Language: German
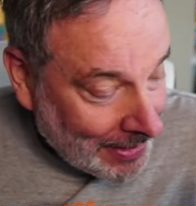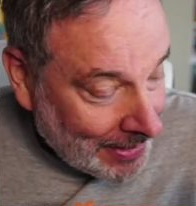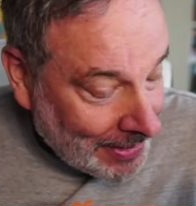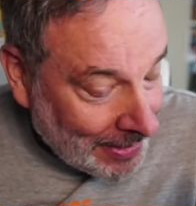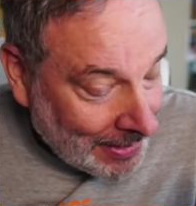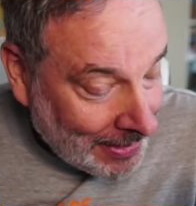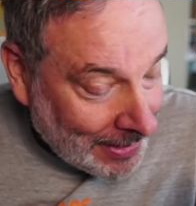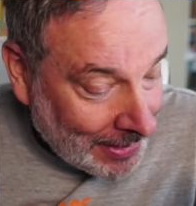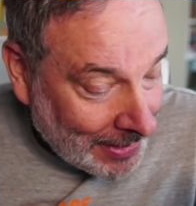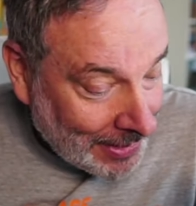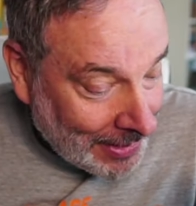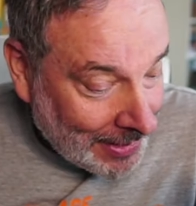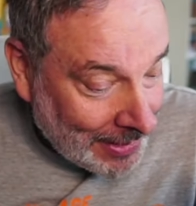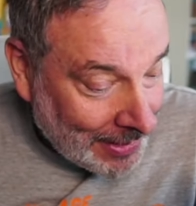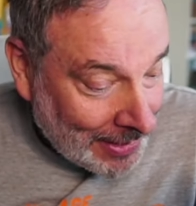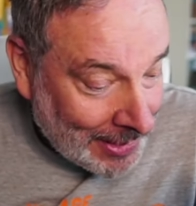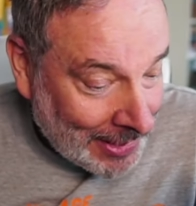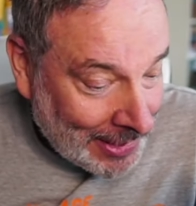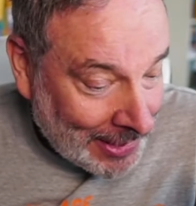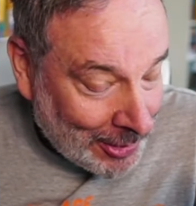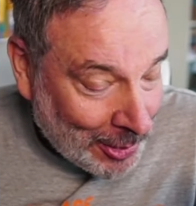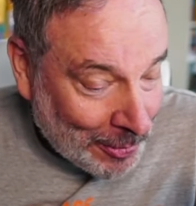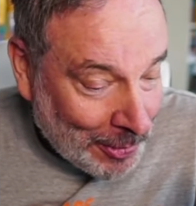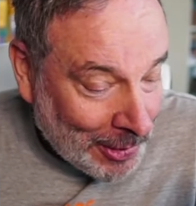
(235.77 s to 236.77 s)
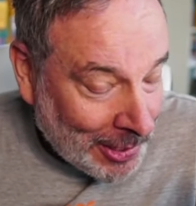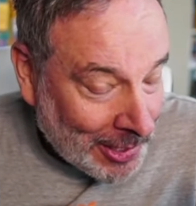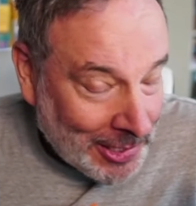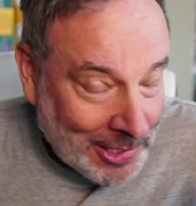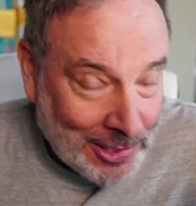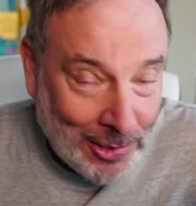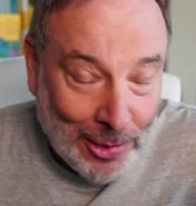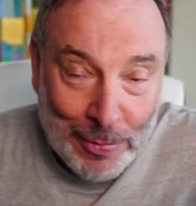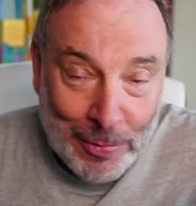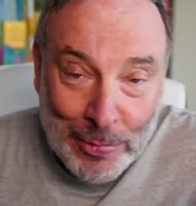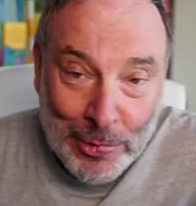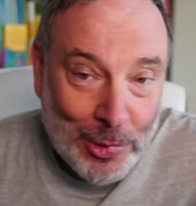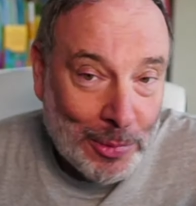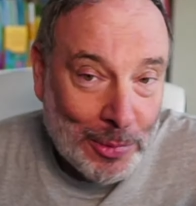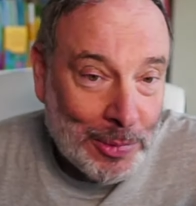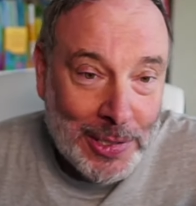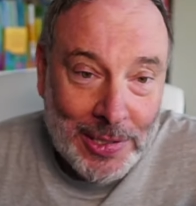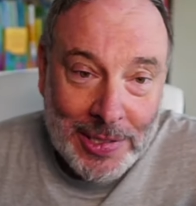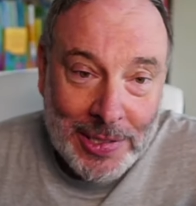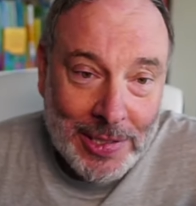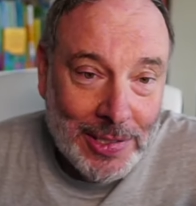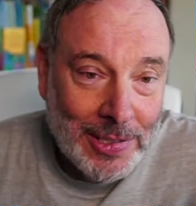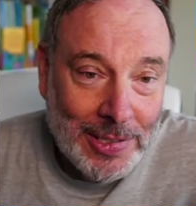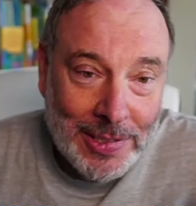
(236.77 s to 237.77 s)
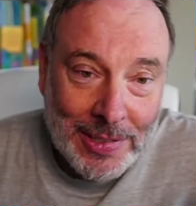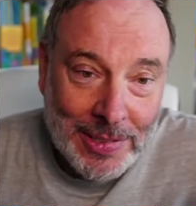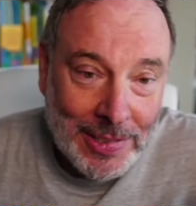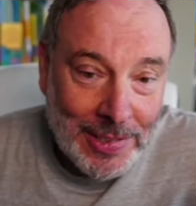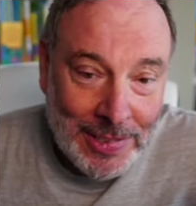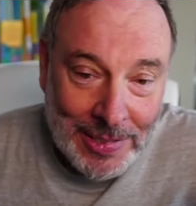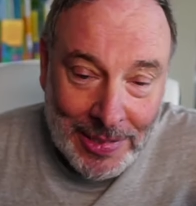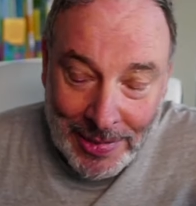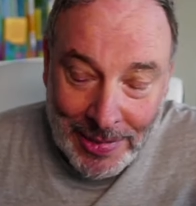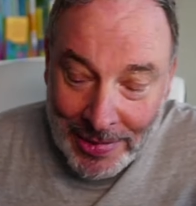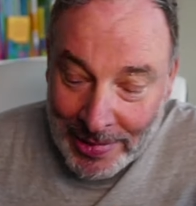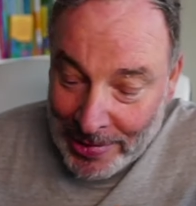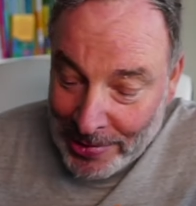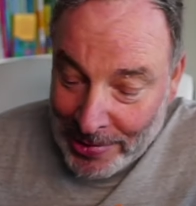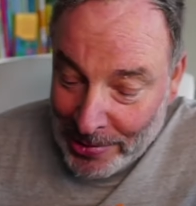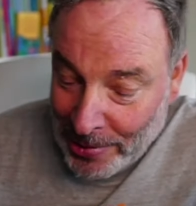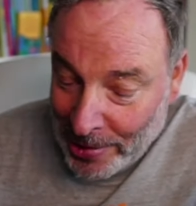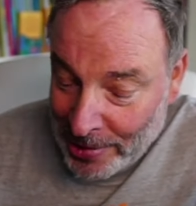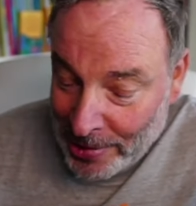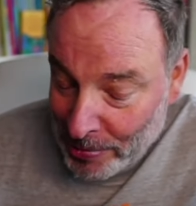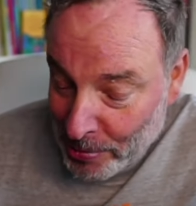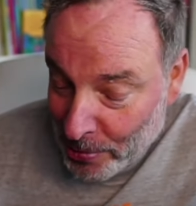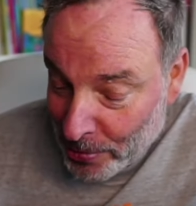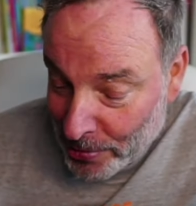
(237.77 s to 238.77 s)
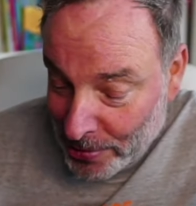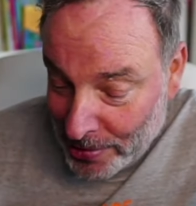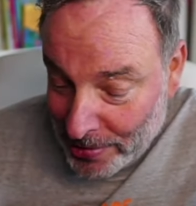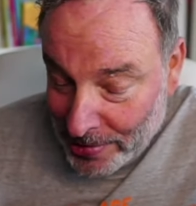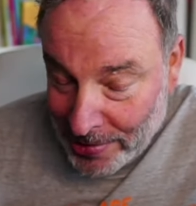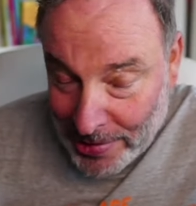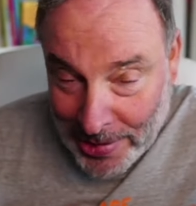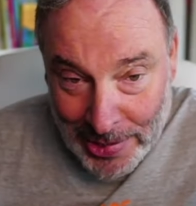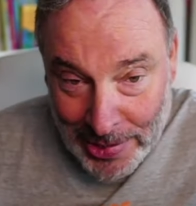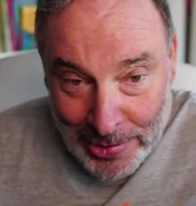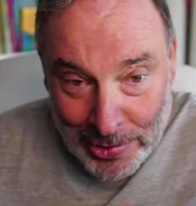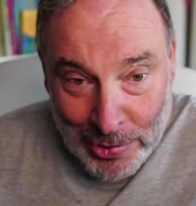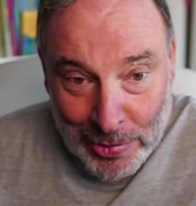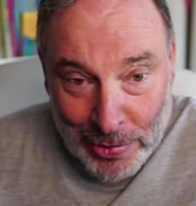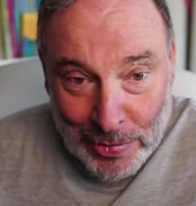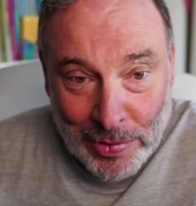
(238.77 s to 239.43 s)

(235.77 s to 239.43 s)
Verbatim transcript: Äh, sollte man gar nicht glauben, wie kompliziert das ist, äh, so alle möglichen technischen